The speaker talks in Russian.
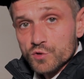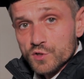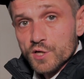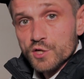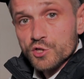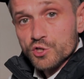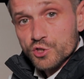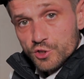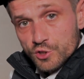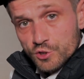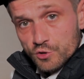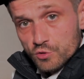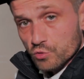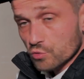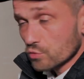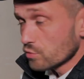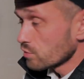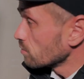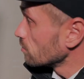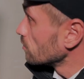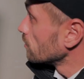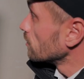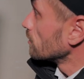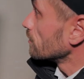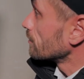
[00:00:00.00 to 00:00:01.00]
защиту
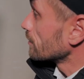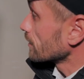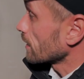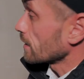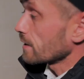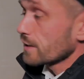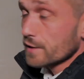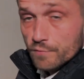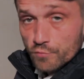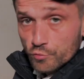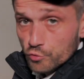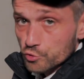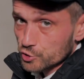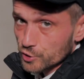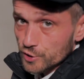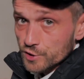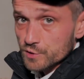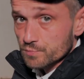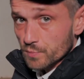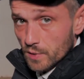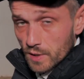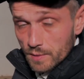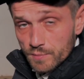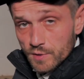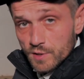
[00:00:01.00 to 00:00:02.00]
на левую
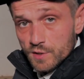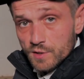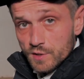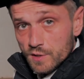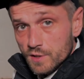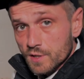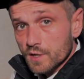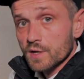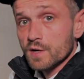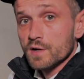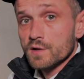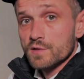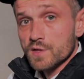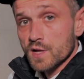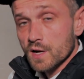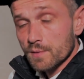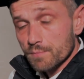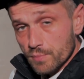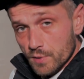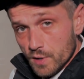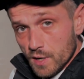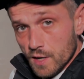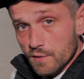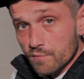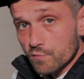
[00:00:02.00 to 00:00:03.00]
часть памятника, на
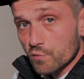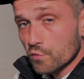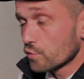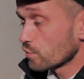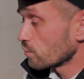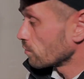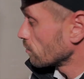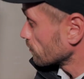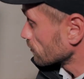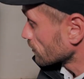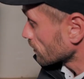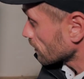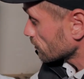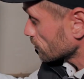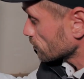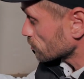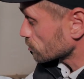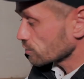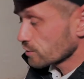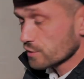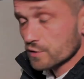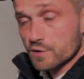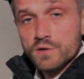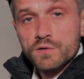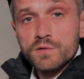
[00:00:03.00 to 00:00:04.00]
правую, на
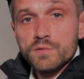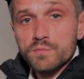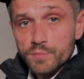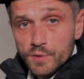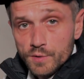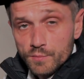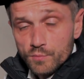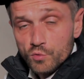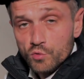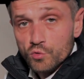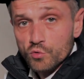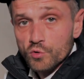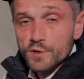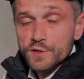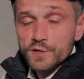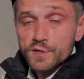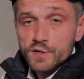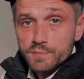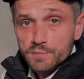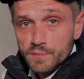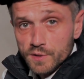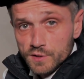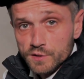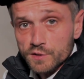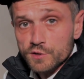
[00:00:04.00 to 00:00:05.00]
нижний
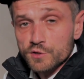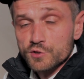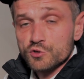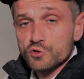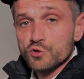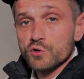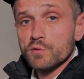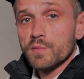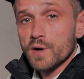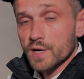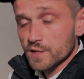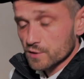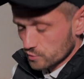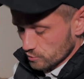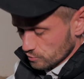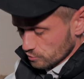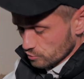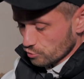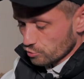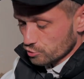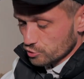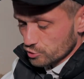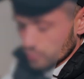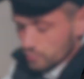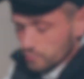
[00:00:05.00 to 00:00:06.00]
прямоугольник мы нанесем
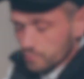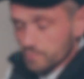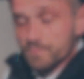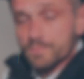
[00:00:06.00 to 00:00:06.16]
антидождь.